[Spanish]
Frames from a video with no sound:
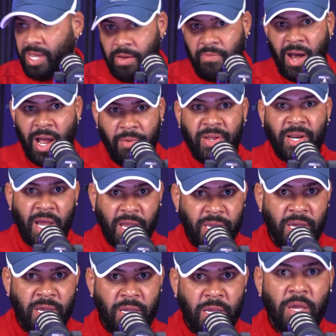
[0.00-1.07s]
J Balvin
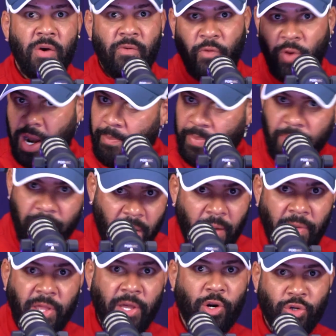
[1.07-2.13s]
allí, fue la primera
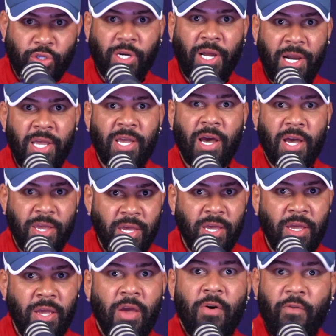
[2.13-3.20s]
vez de Rosalía
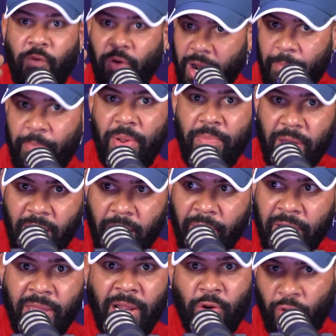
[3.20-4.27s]
allí, fue la primera
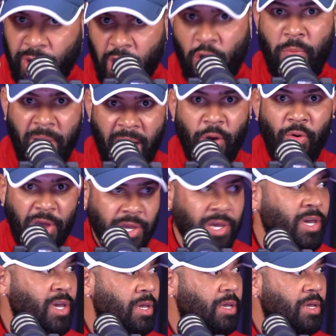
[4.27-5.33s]
vez del Conejo Malo
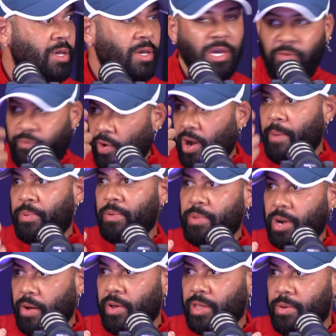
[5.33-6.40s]
allí y fue la
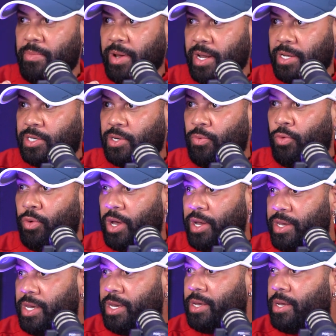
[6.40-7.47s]
primera vez de María Chibuda
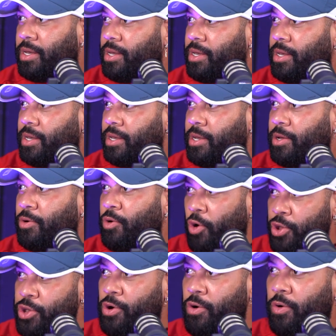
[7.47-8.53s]
allí.
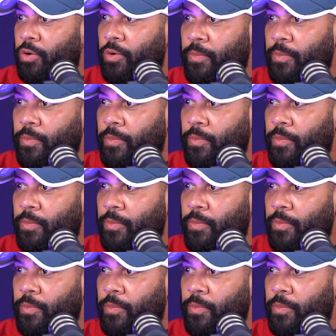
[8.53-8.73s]
Coño.